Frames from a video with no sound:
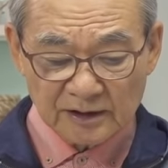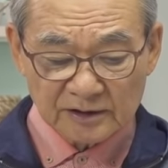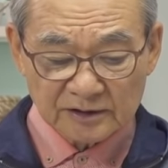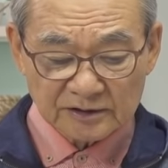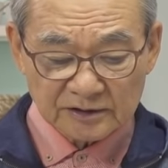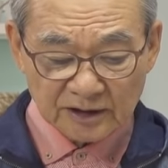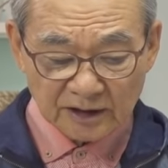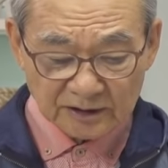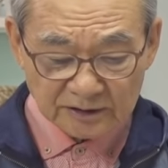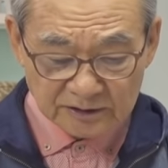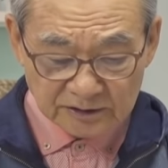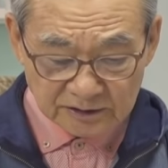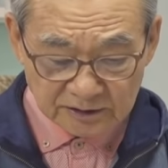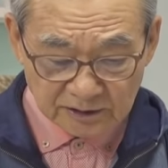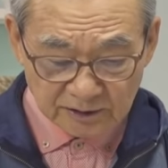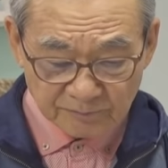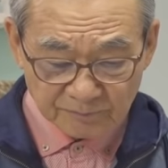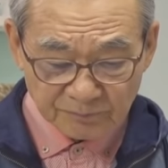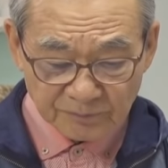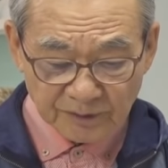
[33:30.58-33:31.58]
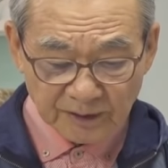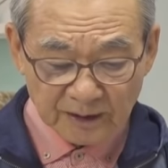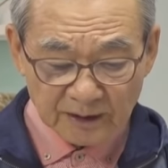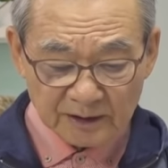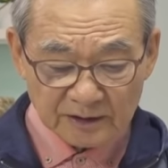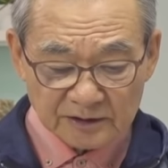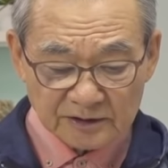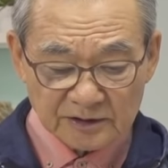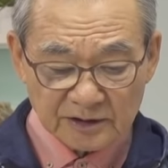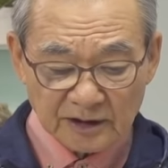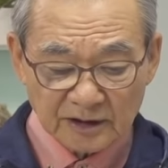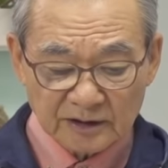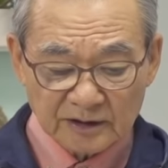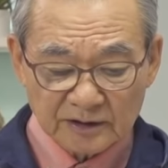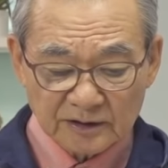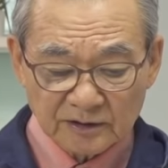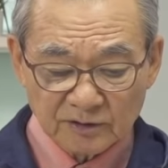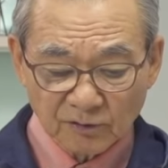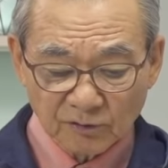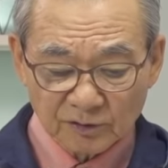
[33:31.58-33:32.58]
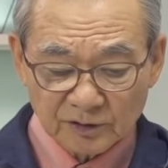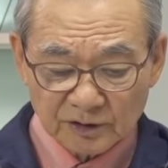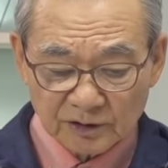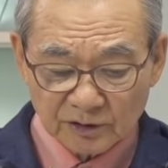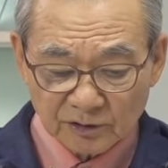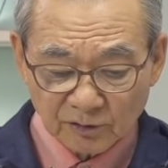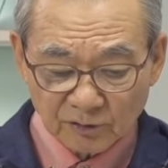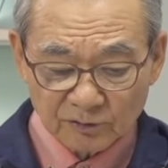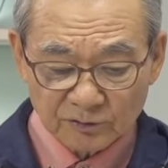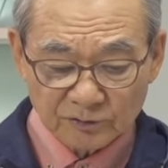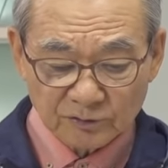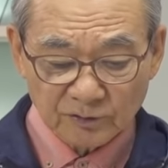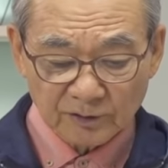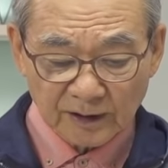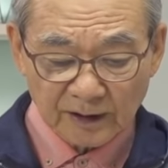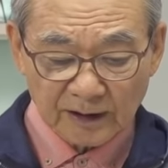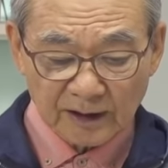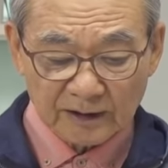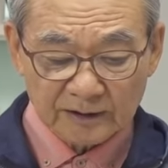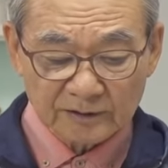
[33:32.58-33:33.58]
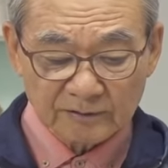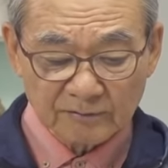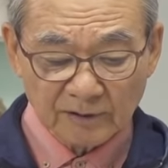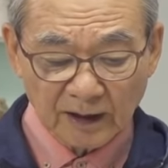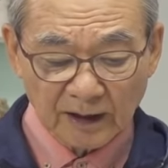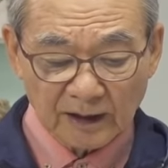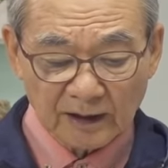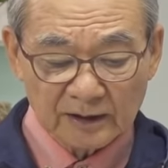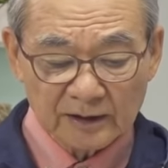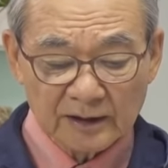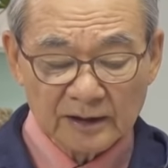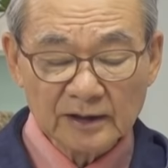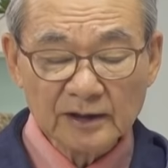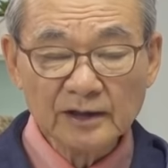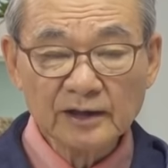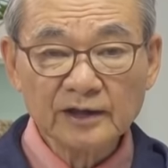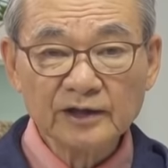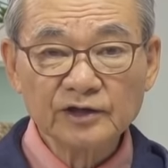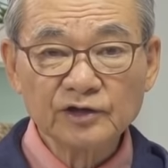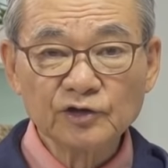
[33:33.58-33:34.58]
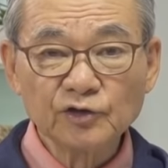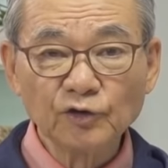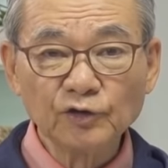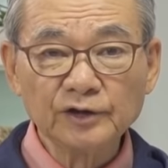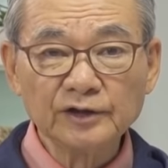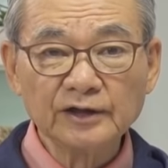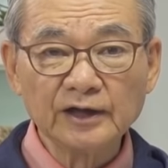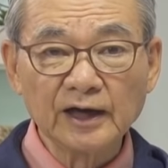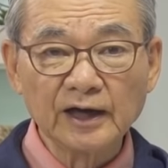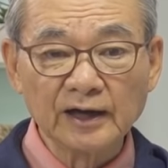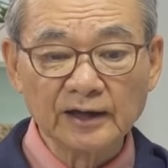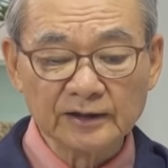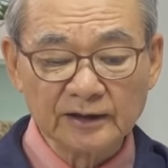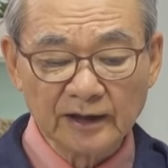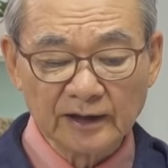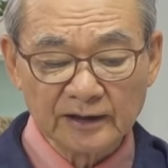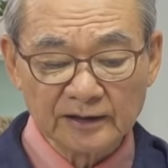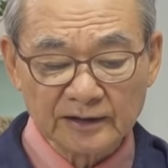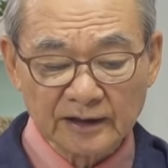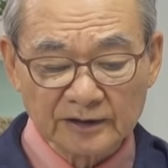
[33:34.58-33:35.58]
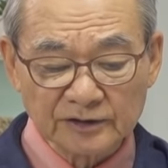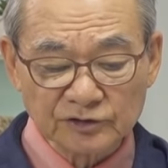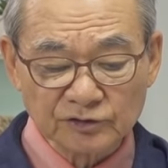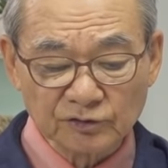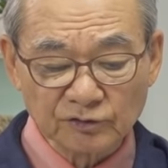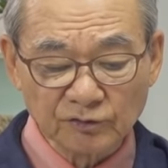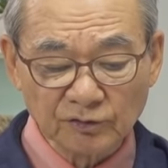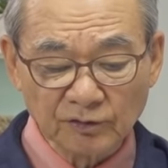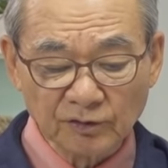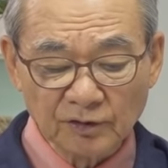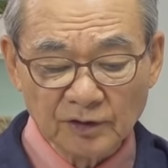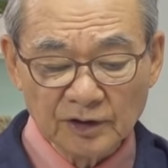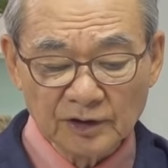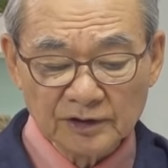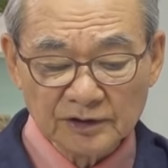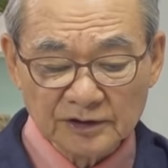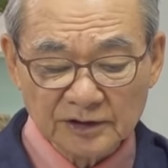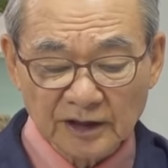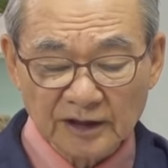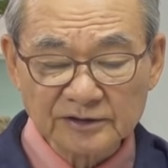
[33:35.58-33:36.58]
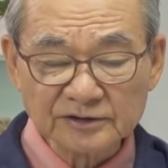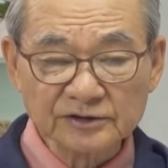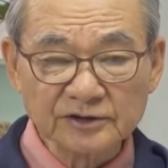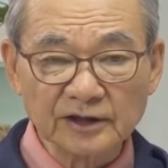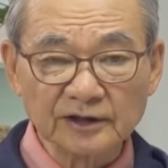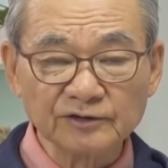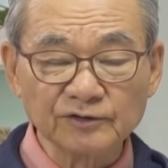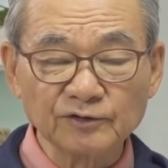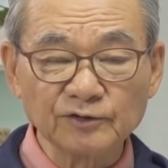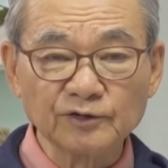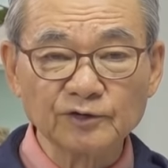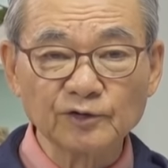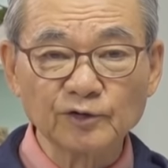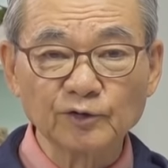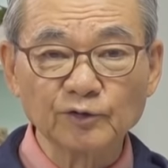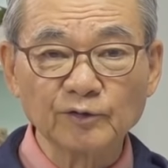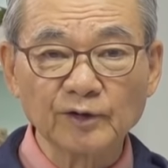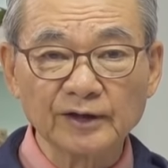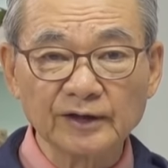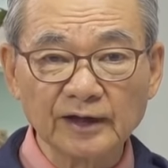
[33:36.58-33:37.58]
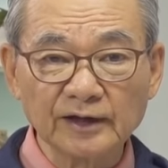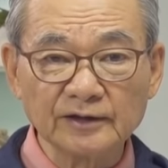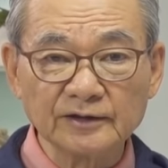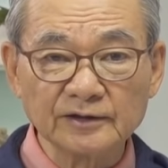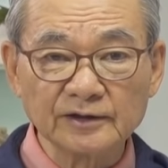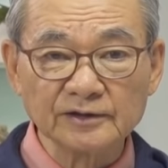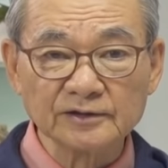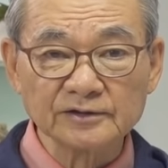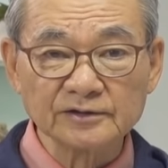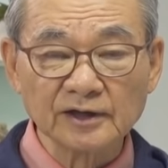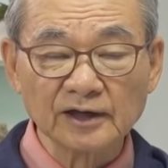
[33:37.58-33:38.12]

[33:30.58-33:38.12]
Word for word: しかし、奇跡の記録の中には、距離が離れた人を癒したという記録はないんです。